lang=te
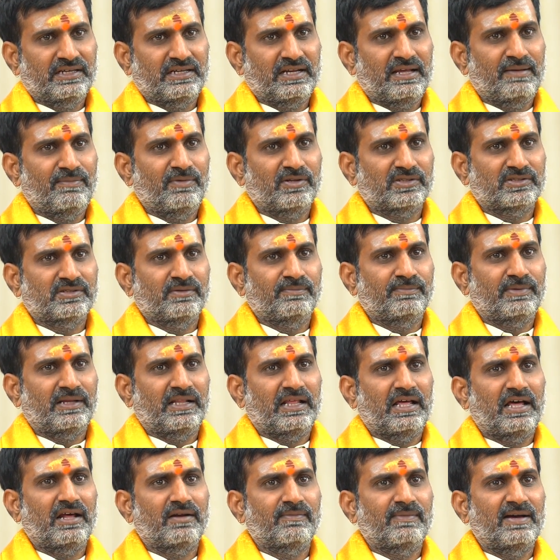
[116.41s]
ఇట్లా మొత్తం
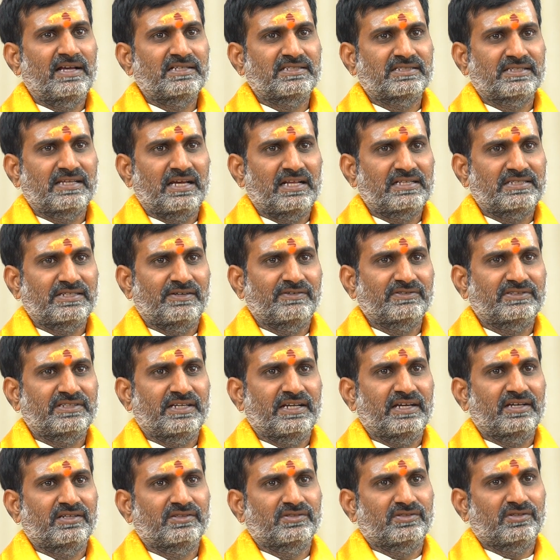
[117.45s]
పదహారు మాసికాలు
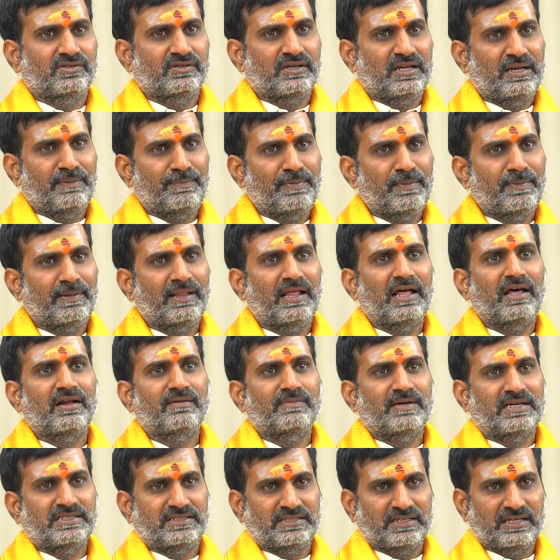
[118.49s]
సంవత్సరికంతో కలిపి పదహారు
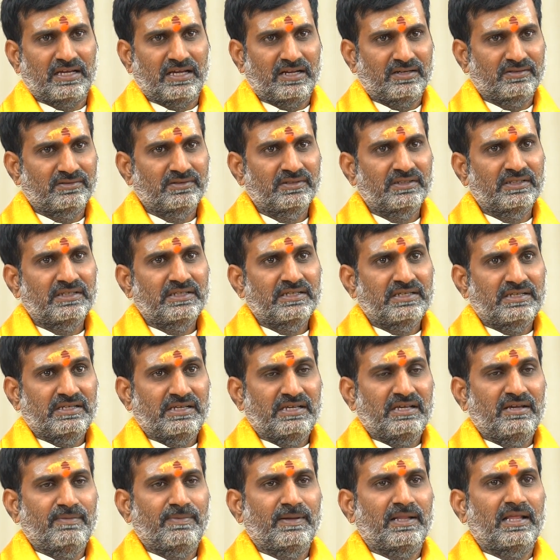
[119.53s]
మాసికాలు
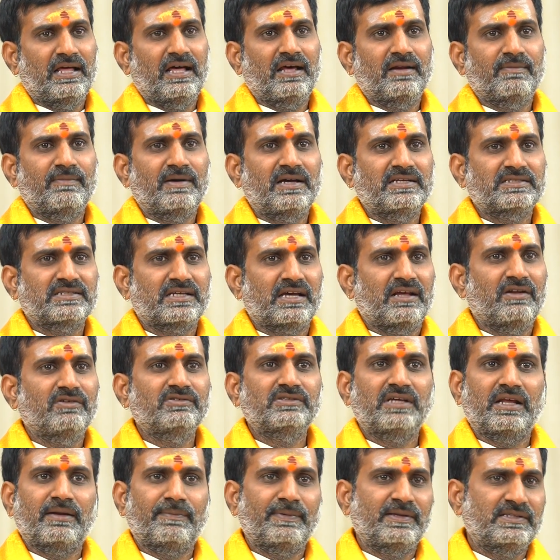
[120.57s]
ఈ పదహారు మాసికాలు
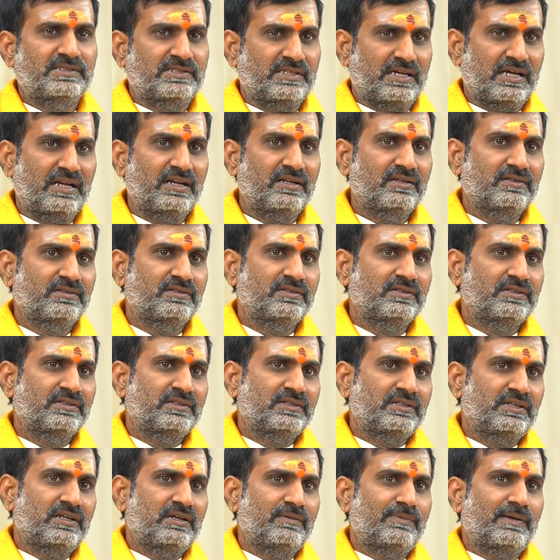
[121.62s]
జరిపించాలి
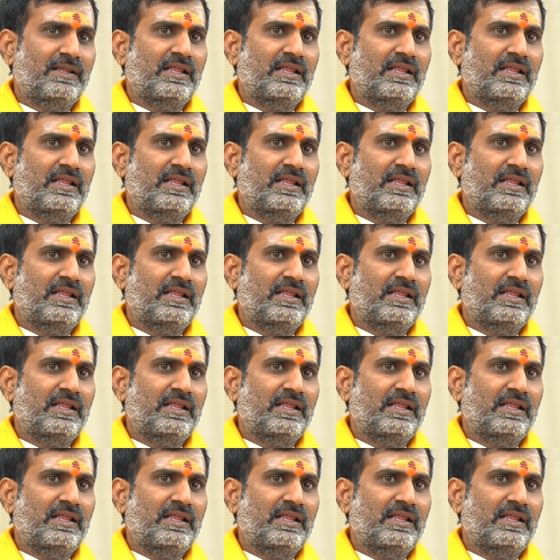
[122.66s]
ఈ